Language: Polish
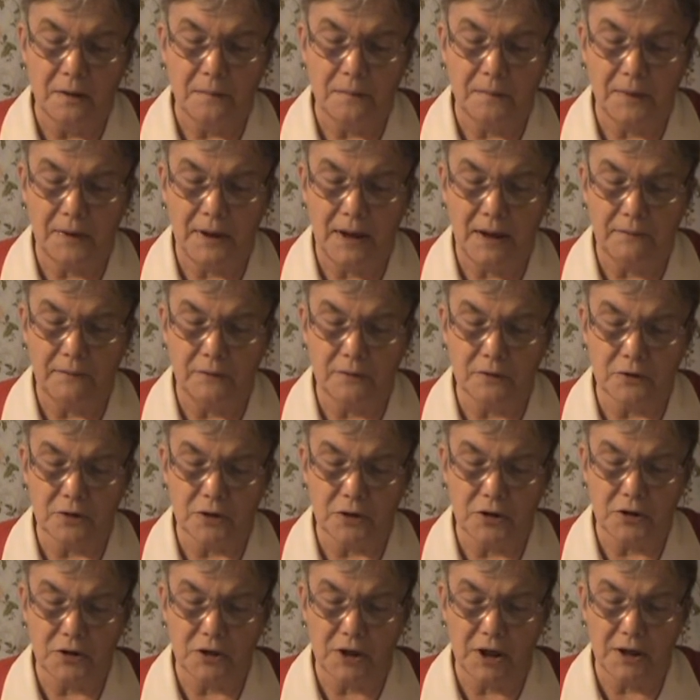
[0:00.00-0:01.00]
Prawo
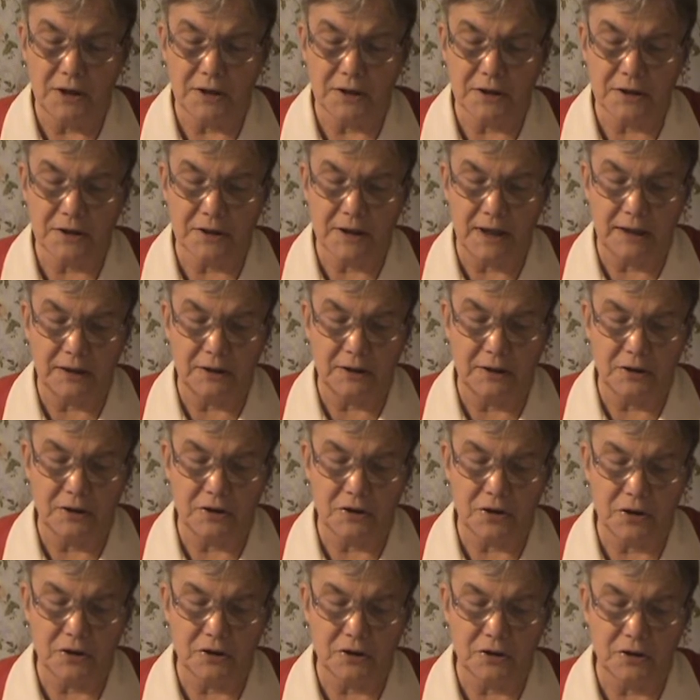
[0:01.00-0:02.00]
życia jest takie,
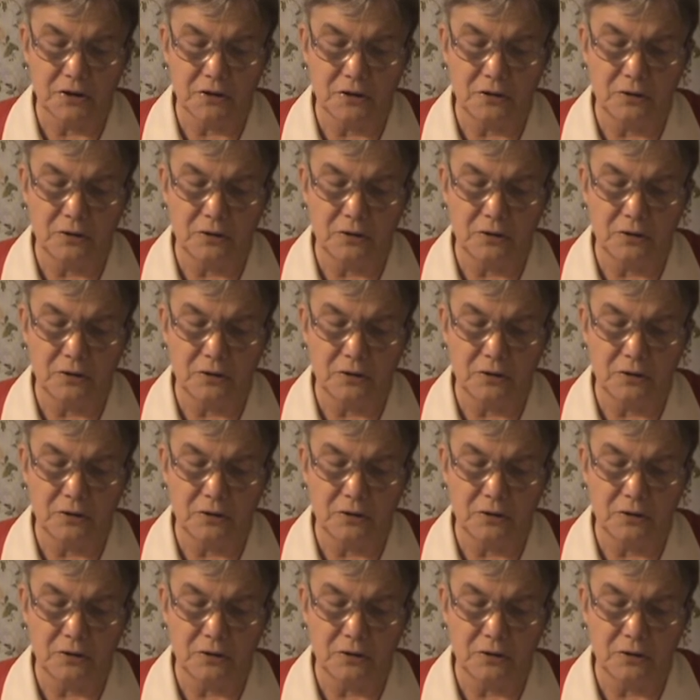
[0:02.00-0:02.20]
że co